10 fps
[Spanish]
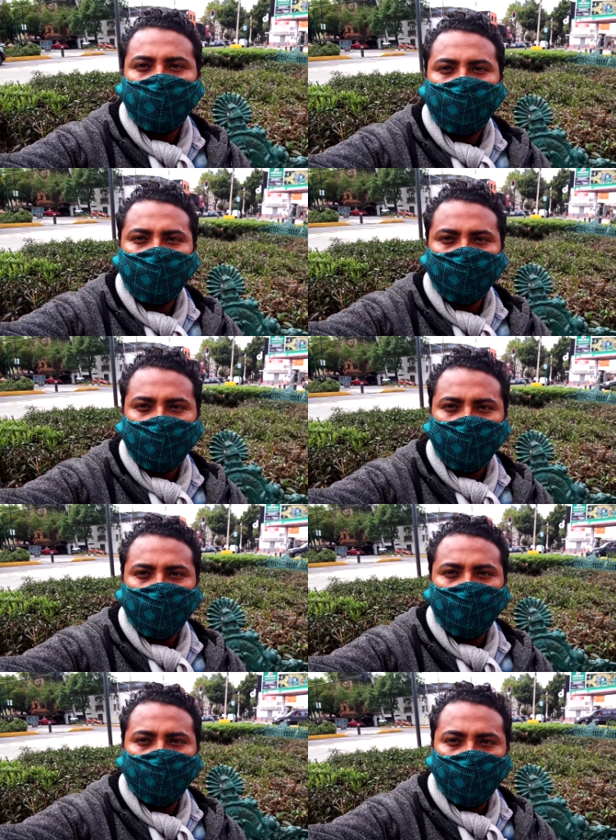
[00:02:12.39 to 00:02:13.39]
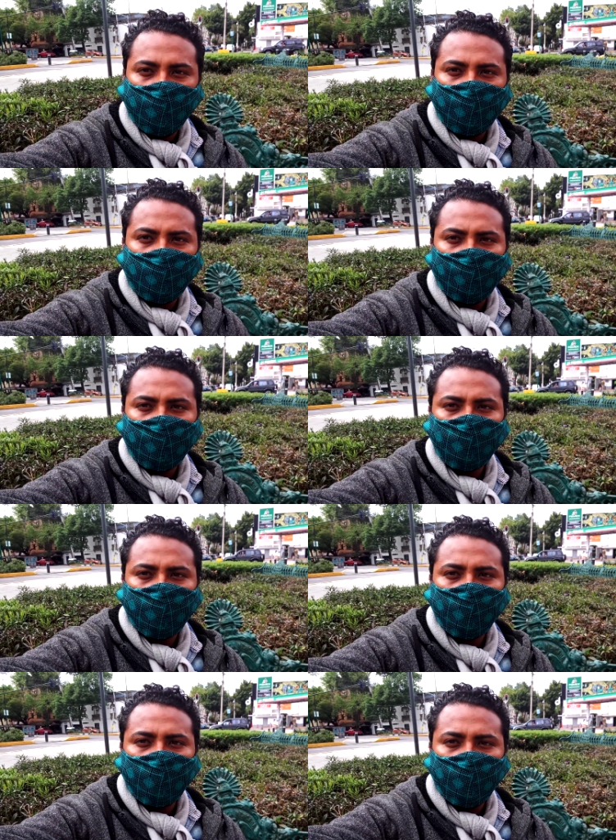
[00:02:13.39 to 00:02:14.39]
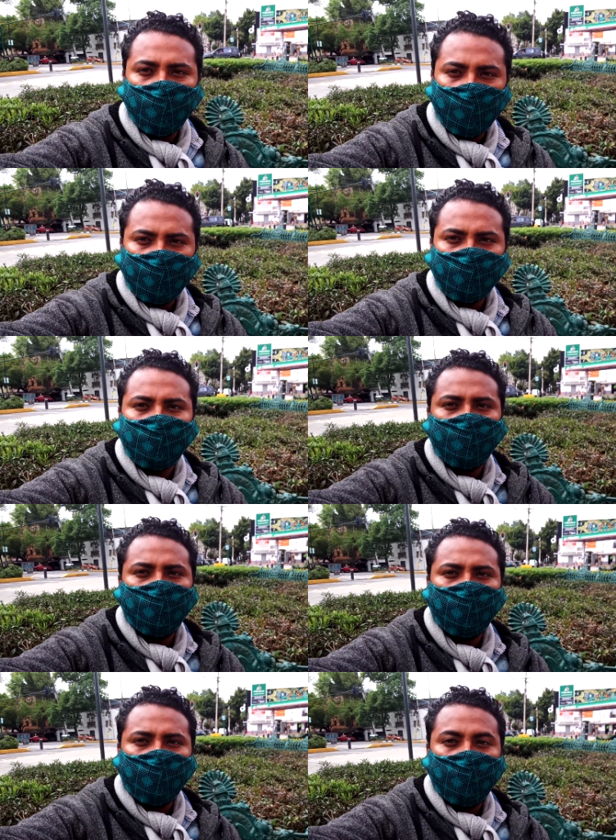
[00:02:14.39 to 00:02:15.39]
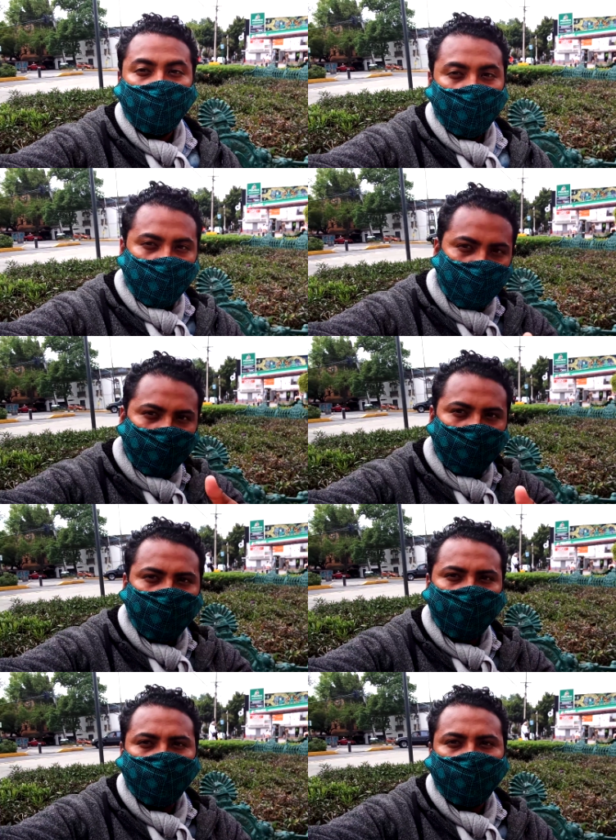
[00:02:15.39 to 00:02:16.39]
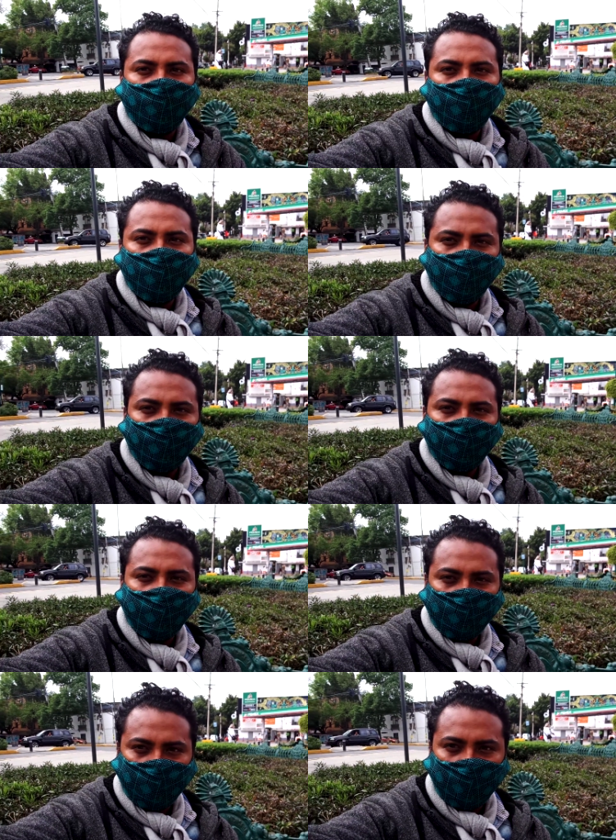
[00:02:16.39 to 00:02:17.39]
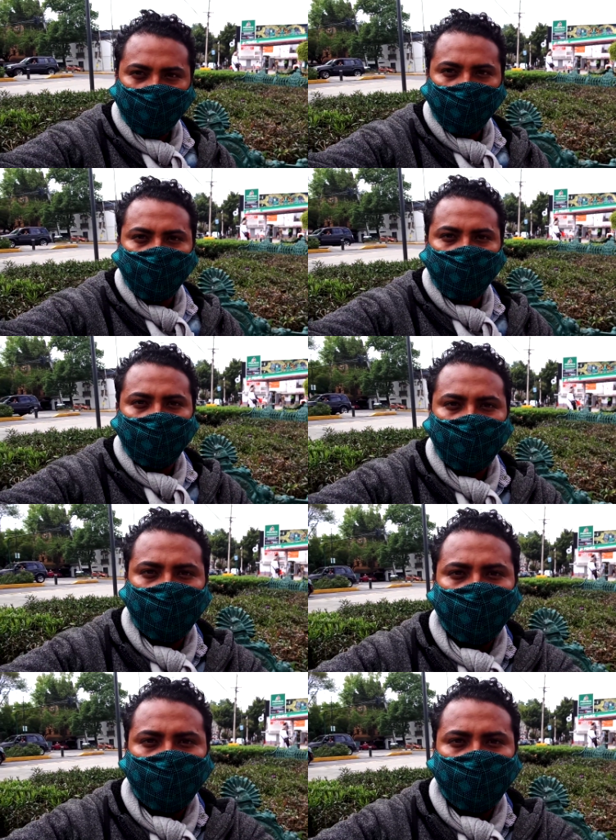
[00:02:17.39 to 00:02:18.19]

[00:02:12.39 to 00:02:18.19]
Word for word: les mando un fuerte abrazo, un gran saludo y feliz domingo. Hasta la próxima.